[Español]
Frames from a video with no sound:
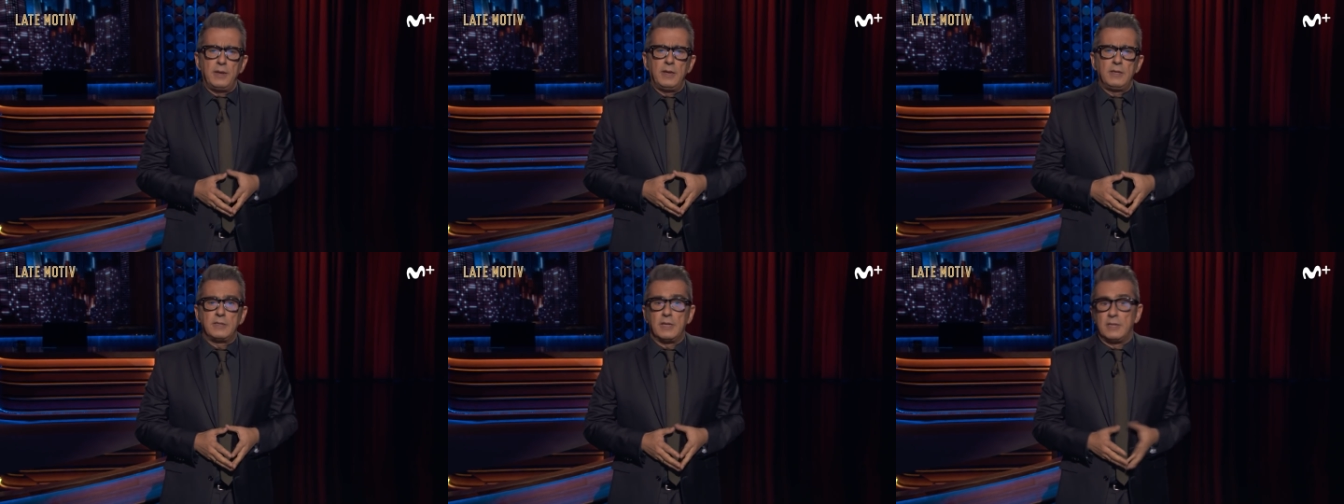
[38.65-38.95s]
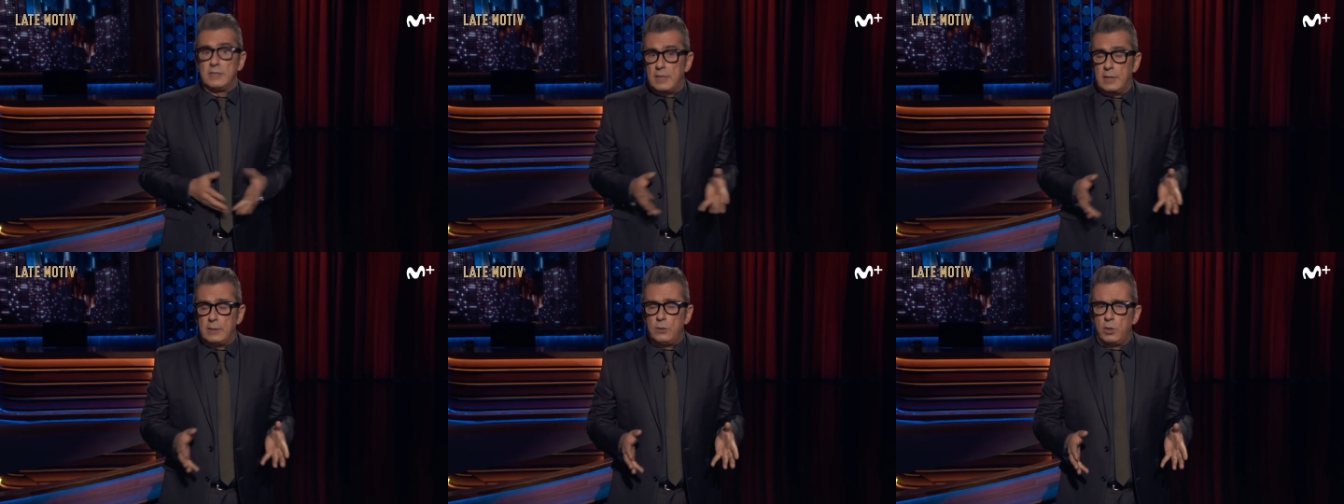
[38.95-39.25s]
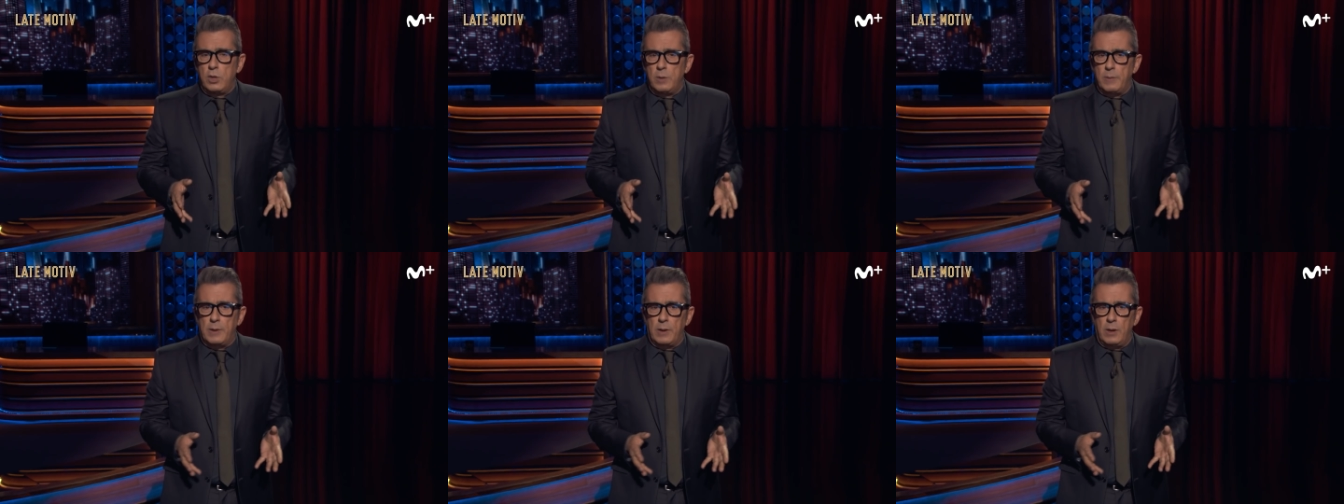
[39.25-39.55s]
intentando
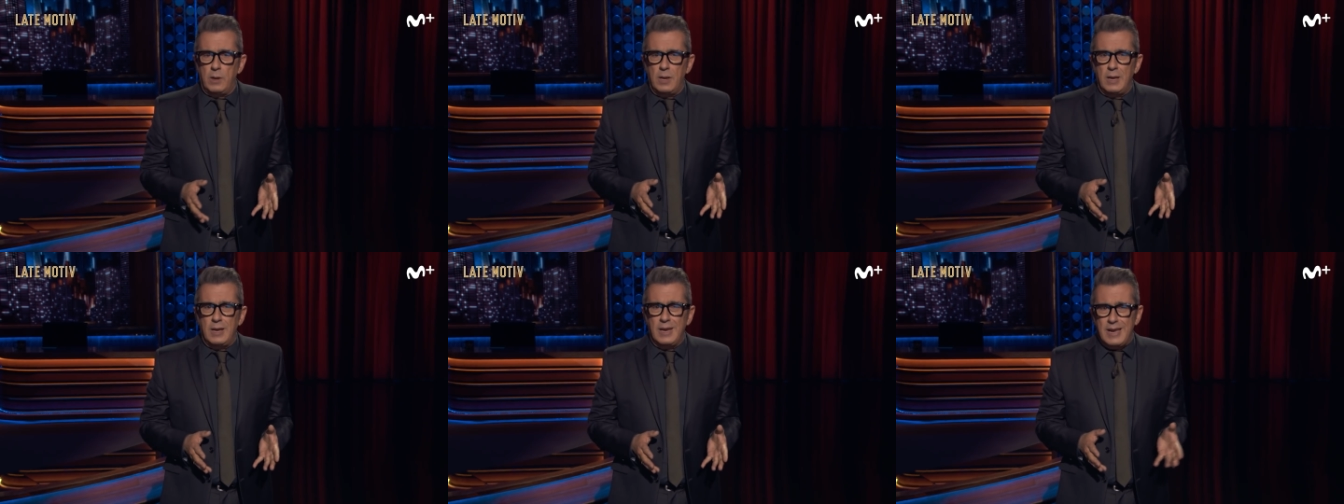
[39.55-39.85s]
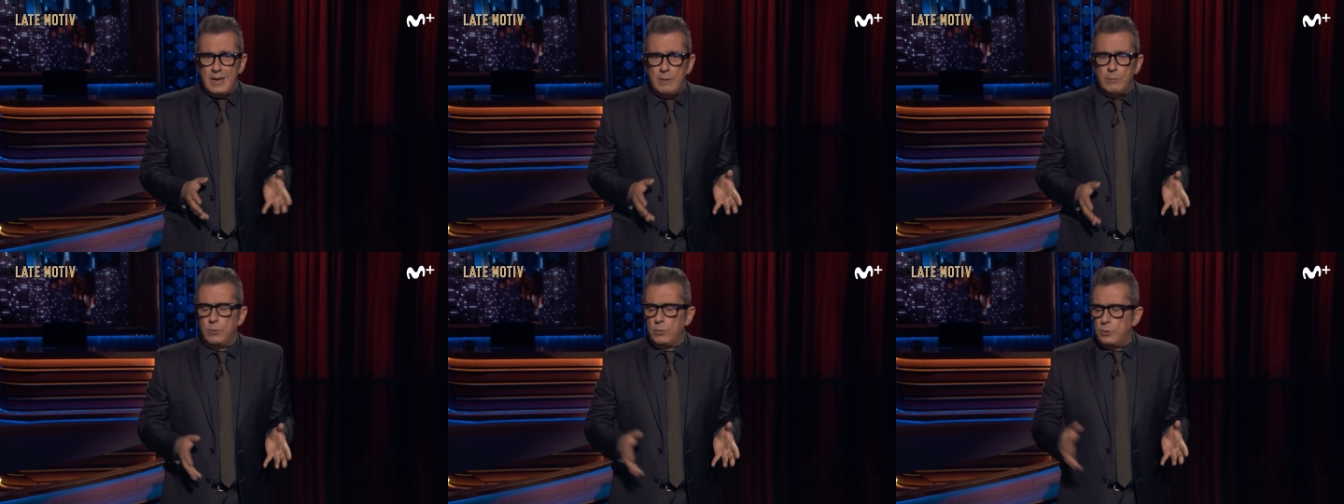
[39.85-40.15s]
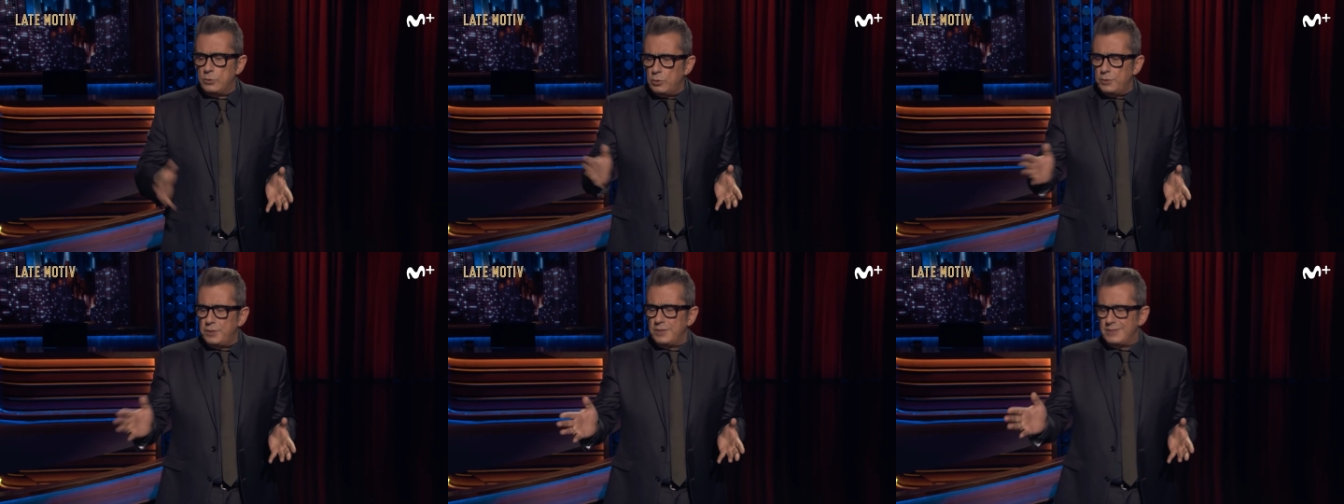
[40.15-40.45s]
llevarla a cabo.
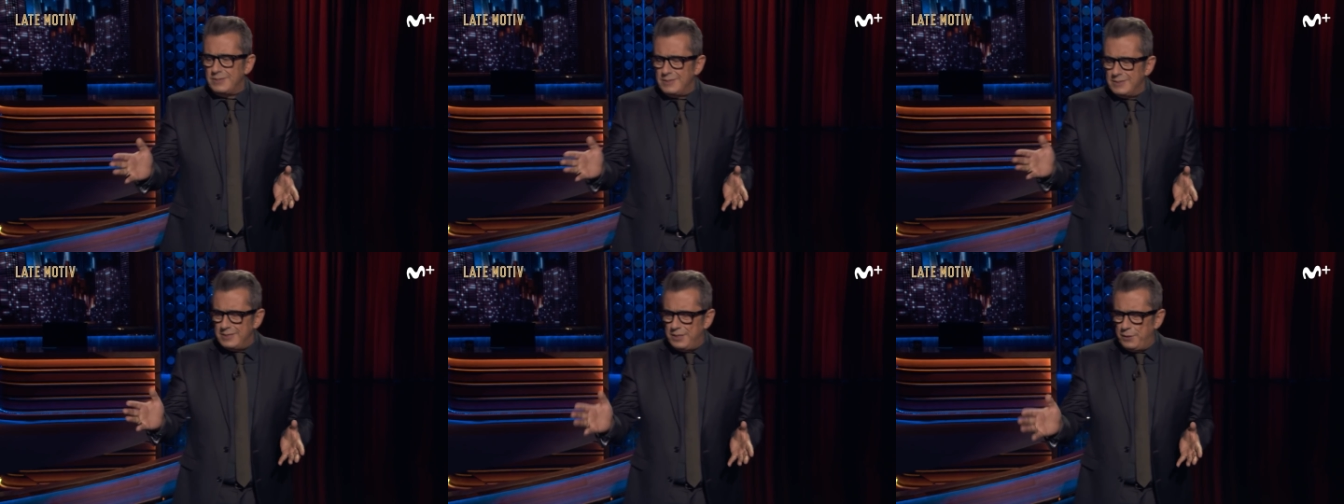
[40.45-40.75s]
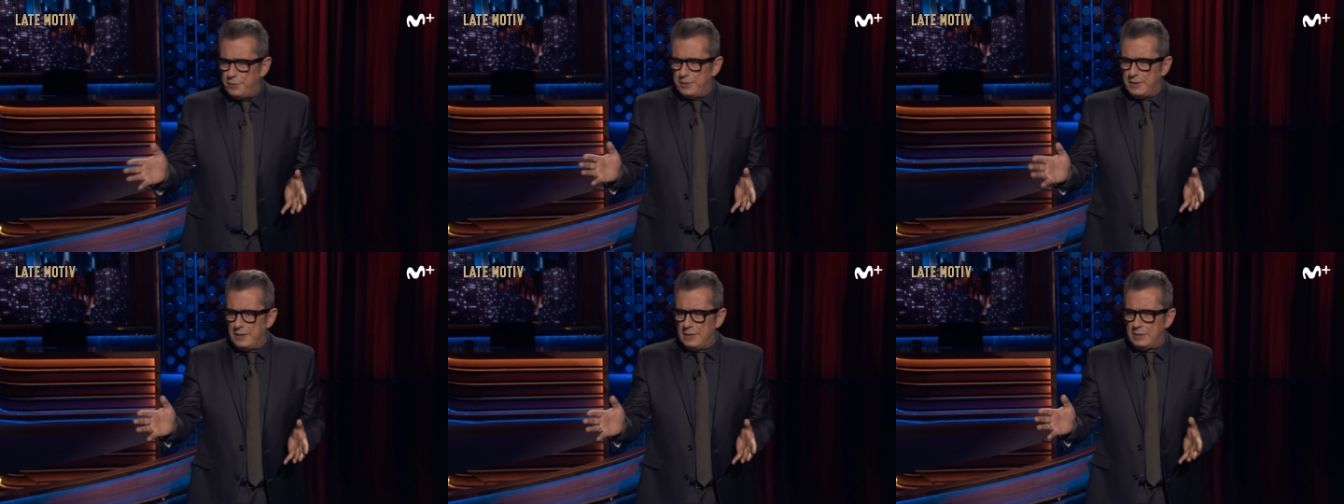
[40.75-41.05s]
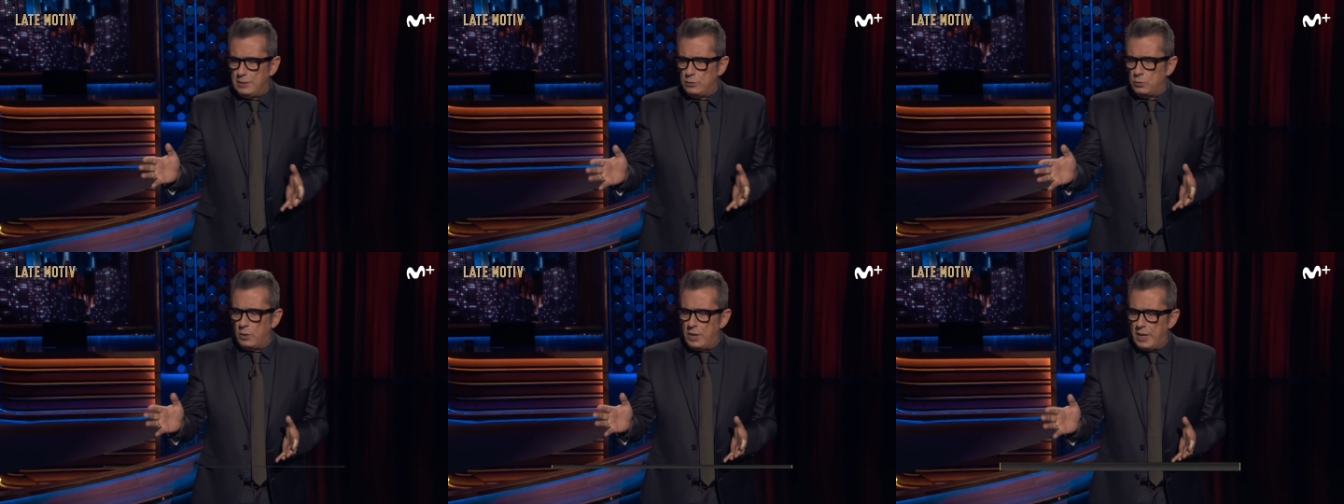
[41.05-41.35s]
Entonces dice el
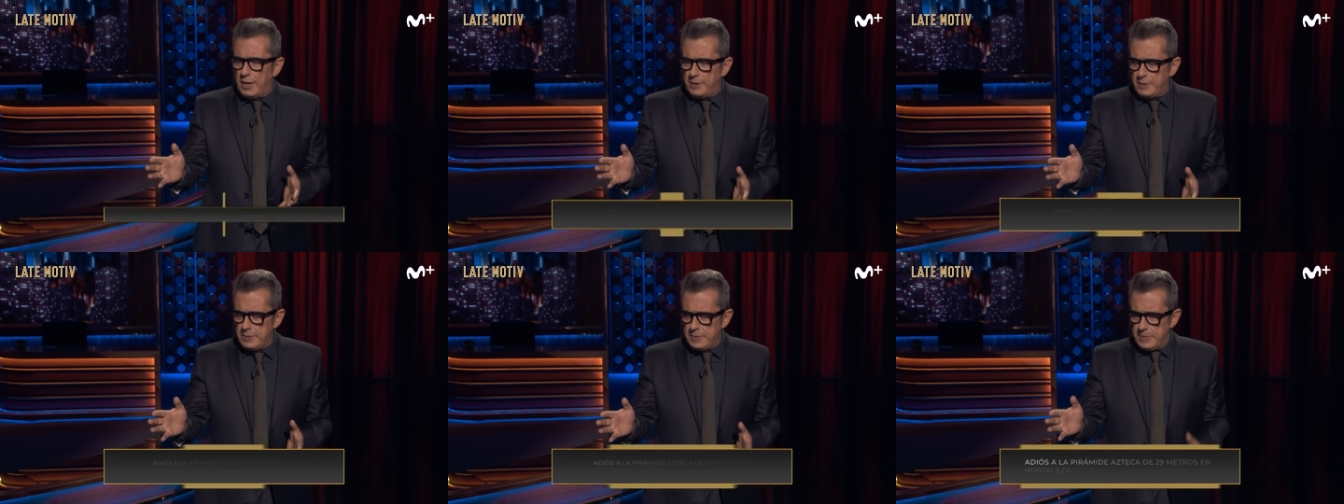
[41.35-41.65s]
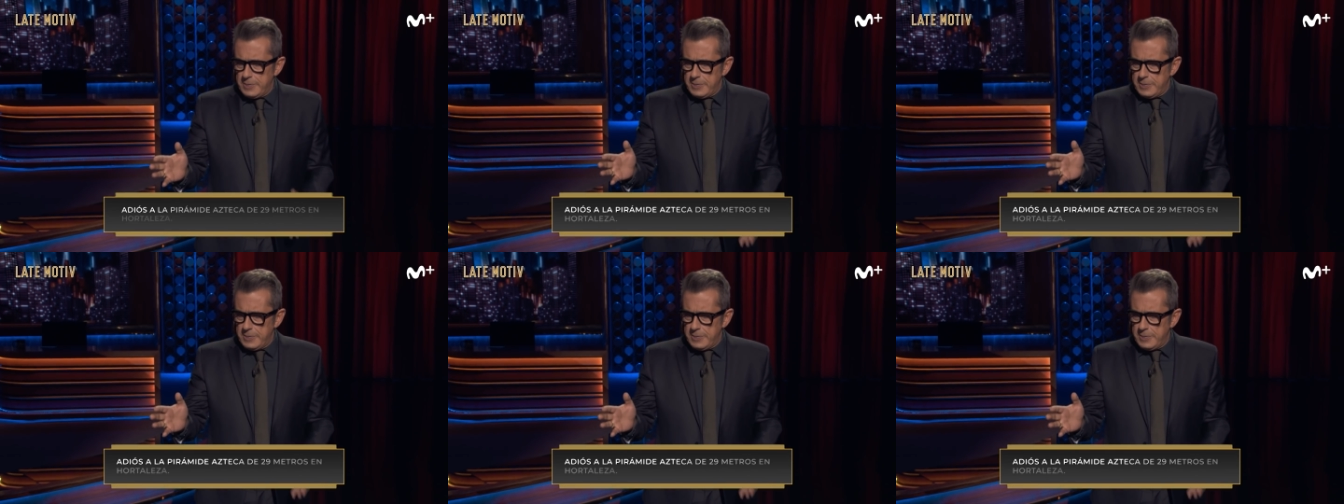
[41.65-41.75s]
titular,